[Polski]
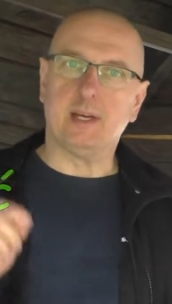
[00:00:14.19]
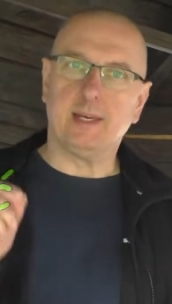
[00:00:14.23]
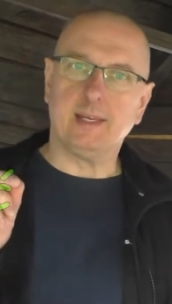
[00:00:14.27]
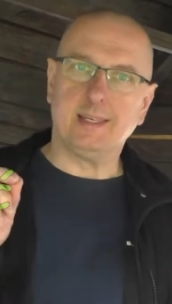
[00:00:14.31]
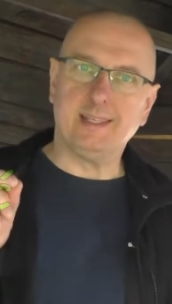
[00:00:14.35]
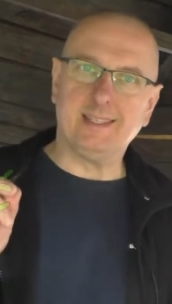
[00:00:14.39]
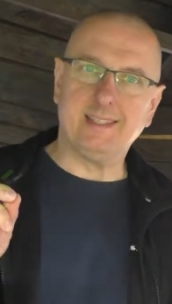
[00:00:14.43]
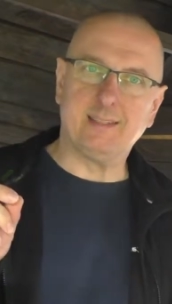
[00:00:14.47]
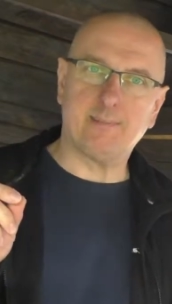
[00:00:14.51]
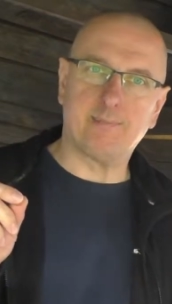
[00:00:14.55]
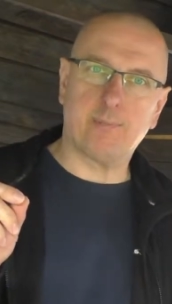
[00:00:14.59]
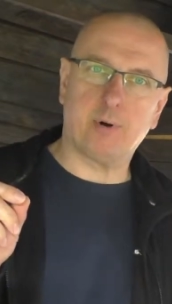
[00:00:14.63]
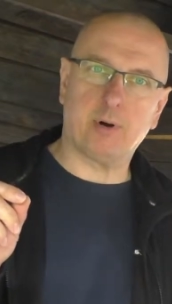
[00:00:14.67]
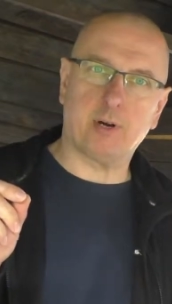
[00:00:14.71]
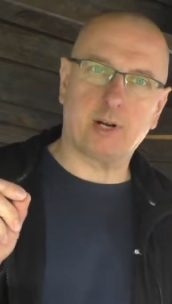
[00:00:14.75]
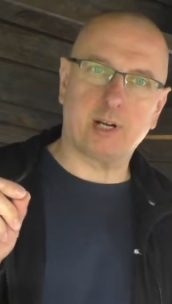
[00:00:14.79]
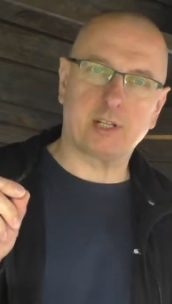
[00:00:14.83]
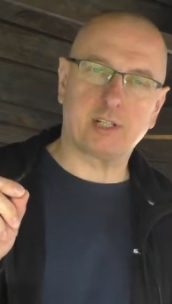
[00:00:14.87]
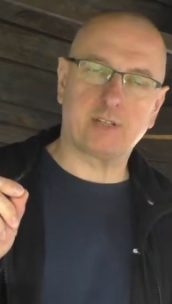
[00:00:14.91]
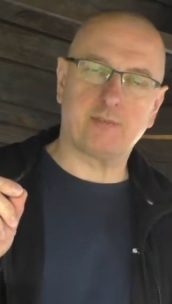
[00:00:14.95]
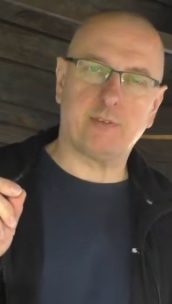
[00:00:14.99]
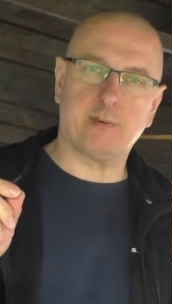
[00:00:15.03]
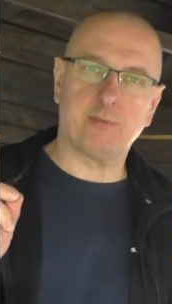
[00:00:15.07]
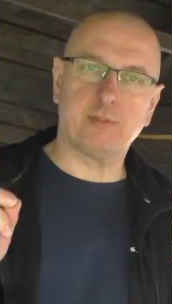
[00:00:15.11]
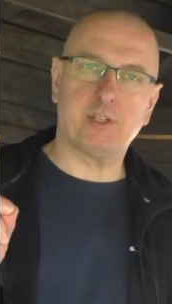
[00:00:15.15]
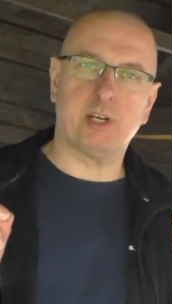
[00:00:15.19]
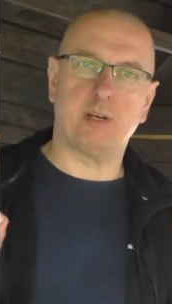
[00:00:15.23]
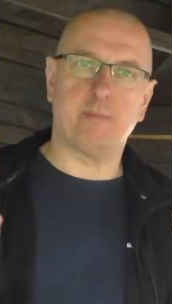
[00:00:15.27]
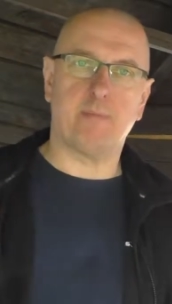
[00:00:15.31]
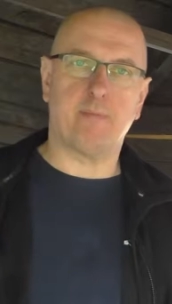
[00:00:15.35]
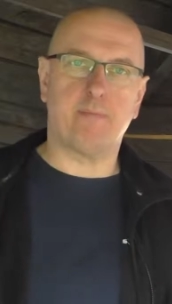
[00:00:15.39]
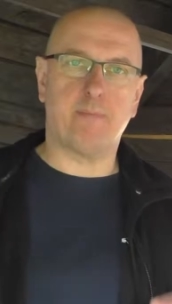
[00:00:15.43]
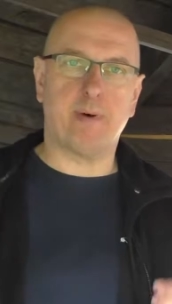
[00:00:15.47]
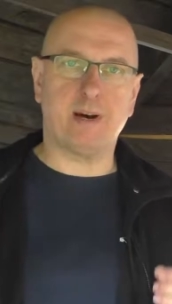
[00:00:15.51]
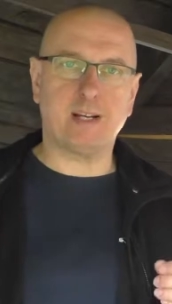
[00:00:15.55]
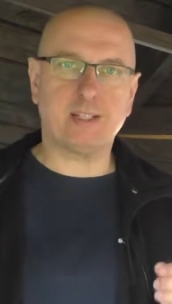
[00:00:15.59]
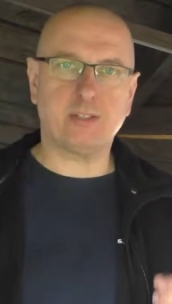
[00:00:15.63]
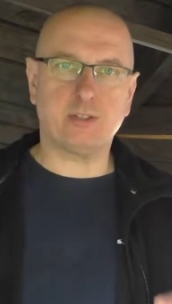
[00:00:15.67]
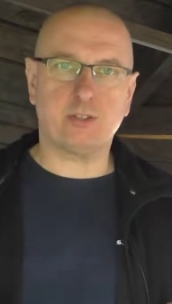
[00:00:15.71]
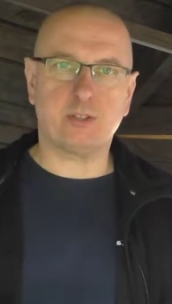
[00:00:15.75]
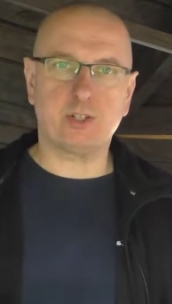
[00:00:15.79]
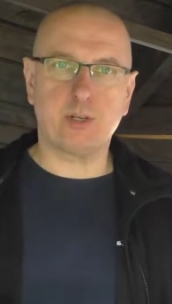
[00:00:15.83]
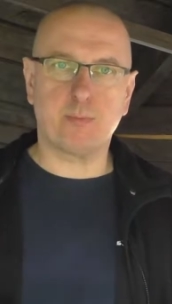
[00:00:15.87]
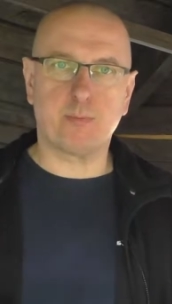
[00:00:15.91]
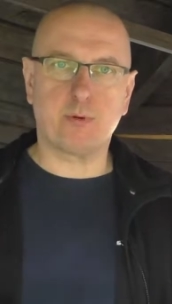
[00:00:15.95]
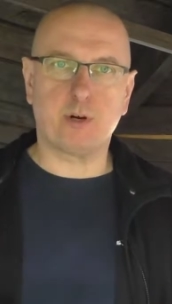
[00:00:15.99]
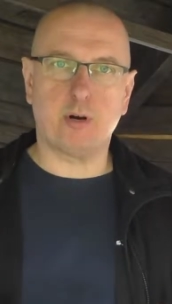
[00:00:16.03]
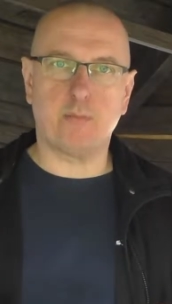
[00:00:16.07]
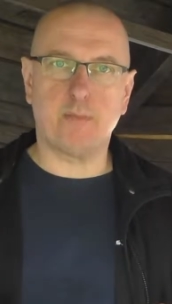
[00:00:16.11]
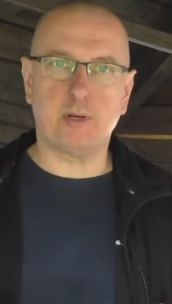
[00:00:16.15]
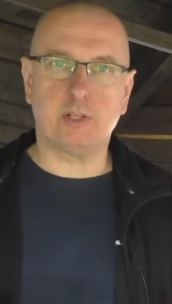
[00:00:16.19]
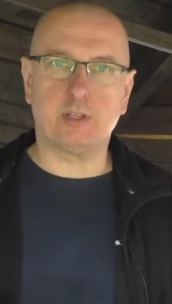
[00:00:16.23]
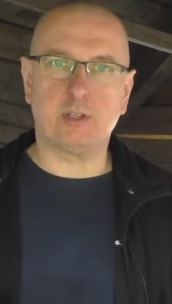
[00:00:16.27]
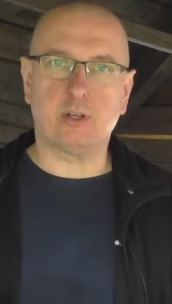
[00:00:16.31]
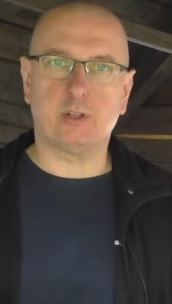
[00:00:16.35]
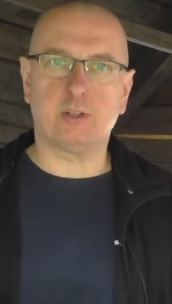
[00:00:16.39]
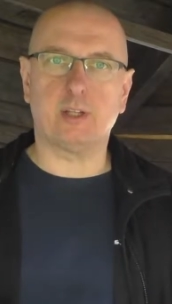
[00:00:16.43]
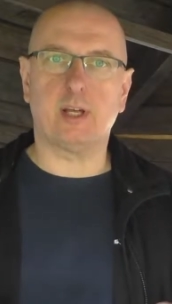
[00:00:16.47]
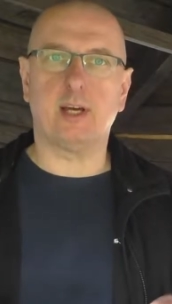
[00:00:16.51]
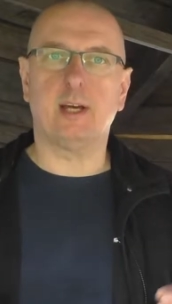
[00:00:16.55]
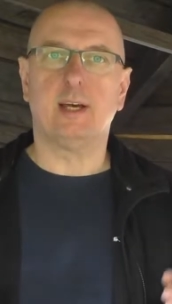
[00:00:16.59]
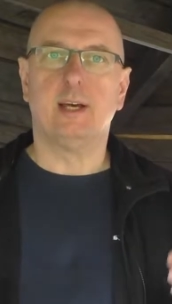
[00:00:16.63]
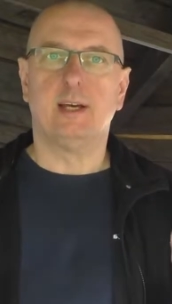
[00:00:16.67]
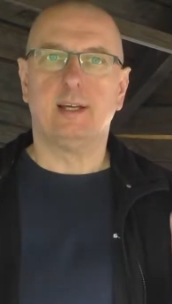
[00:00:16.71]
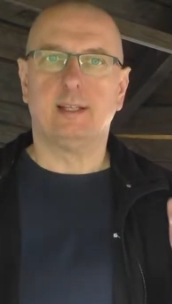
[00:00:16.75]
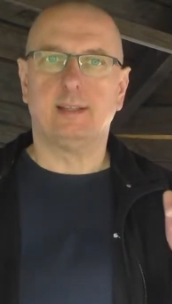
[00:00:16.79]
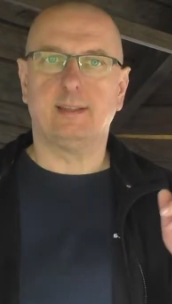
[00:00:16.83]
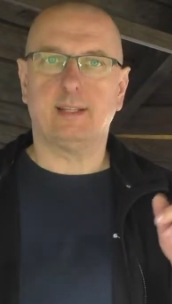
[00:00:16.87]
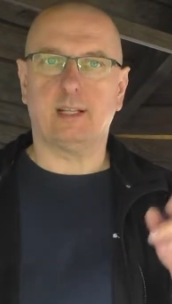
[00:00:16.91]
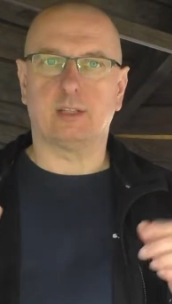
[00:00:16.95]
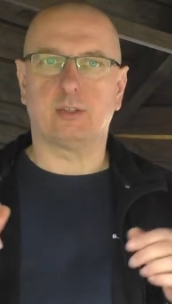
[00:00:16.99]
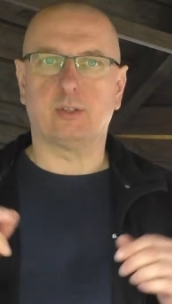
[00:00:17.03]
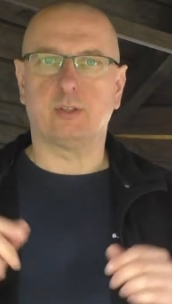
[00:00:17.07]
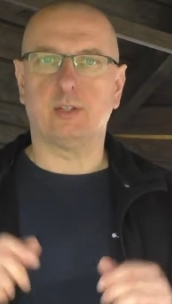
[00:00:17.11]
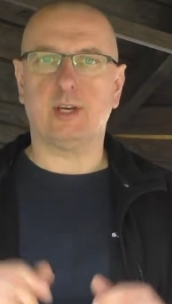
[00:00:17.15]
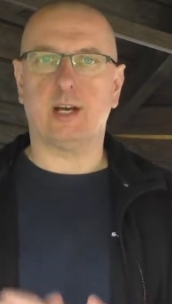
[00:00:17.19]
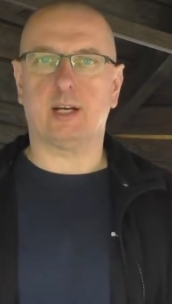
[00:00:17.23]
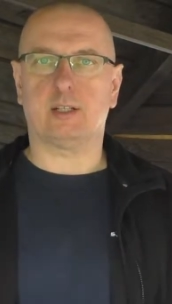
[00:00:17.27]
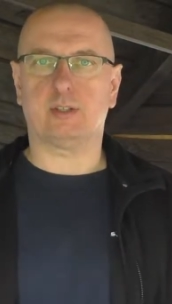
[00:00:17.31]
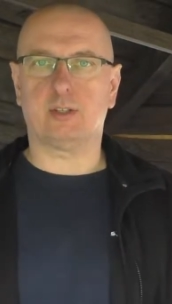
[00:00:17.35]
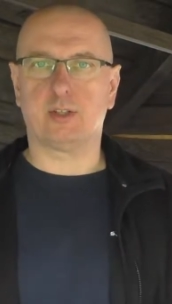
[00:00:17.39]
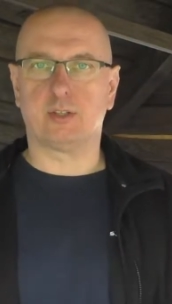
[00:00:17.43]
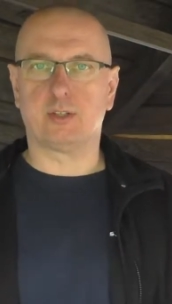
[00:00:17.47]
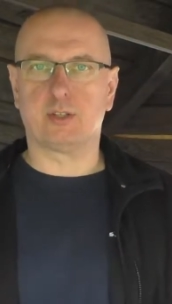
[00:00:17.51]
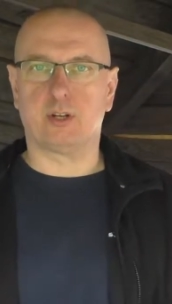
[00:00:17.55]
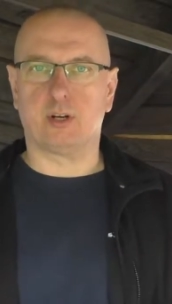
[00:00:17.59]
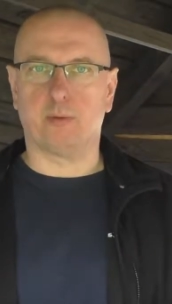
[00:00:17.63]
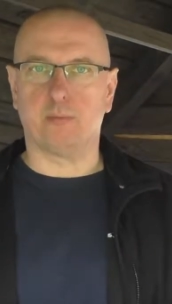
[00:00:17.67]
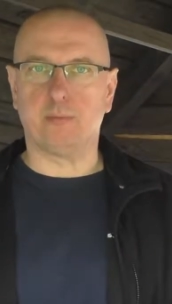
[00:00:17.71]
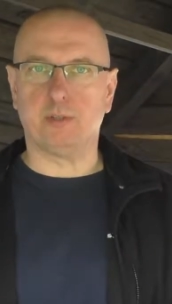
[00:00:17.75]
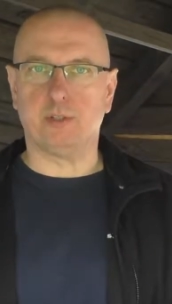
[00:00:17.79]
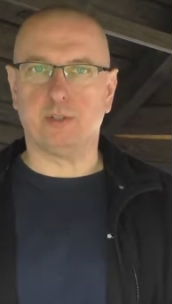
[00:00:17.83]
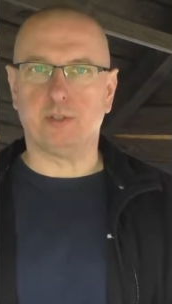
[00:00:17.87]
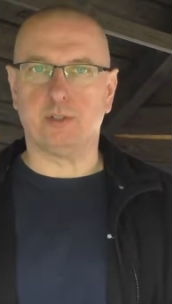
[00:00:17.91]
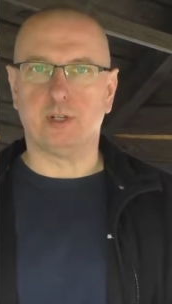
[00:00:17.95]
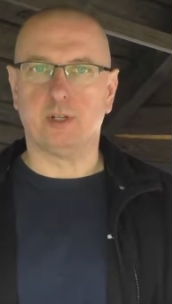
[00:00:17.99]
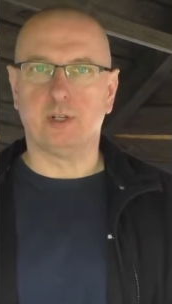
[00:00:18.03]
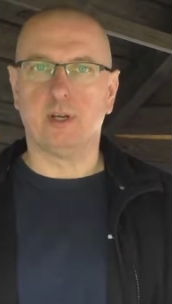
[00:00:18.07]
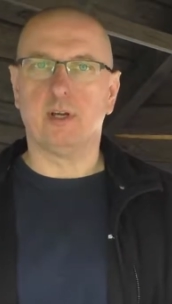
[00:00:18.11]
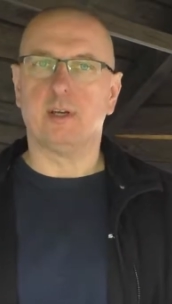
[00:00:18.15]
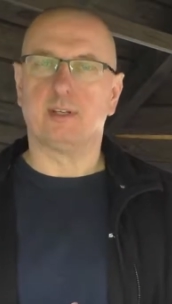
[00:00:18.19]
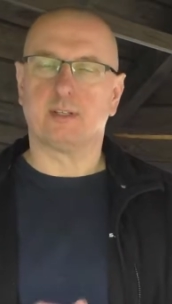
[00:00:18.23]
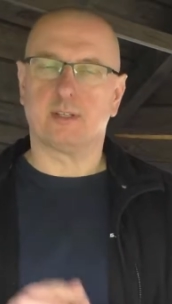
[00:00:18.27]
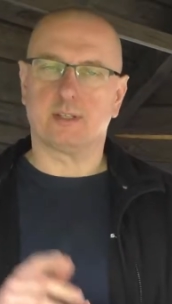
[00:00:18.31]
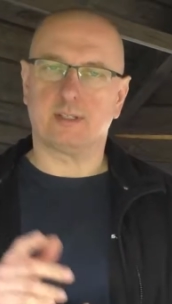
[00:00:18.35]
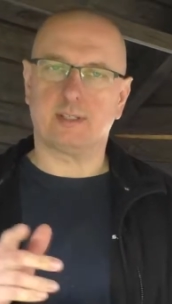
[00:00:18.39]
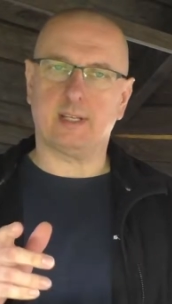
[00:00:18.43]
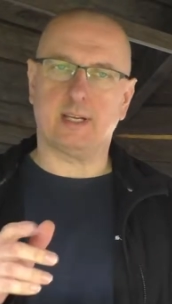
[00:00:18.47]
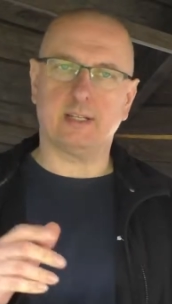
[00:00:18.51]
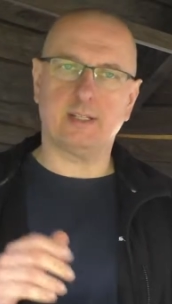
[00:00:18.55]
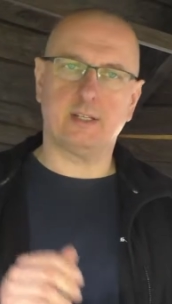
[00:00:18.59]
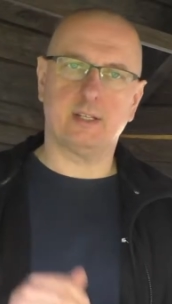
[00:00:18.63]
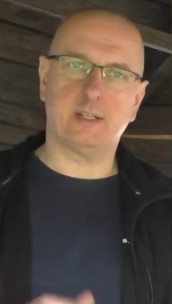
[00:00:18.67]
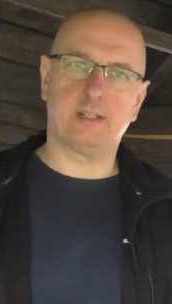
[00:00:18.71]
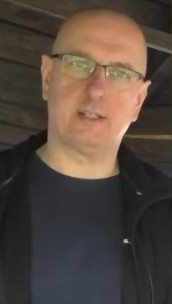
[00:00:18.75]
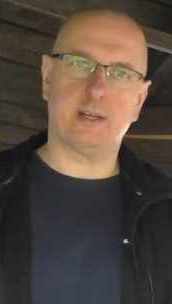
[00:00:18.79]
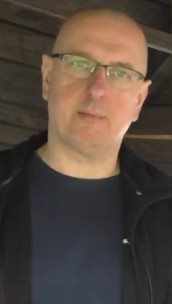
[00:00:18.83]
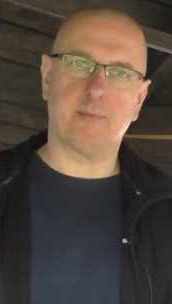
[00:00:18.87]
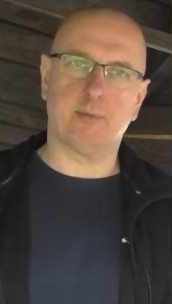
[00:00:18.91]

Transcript: I pokażę Wam dzisiaj bardzo szybką metodę na to, jak to zrobić. Zostańcie ze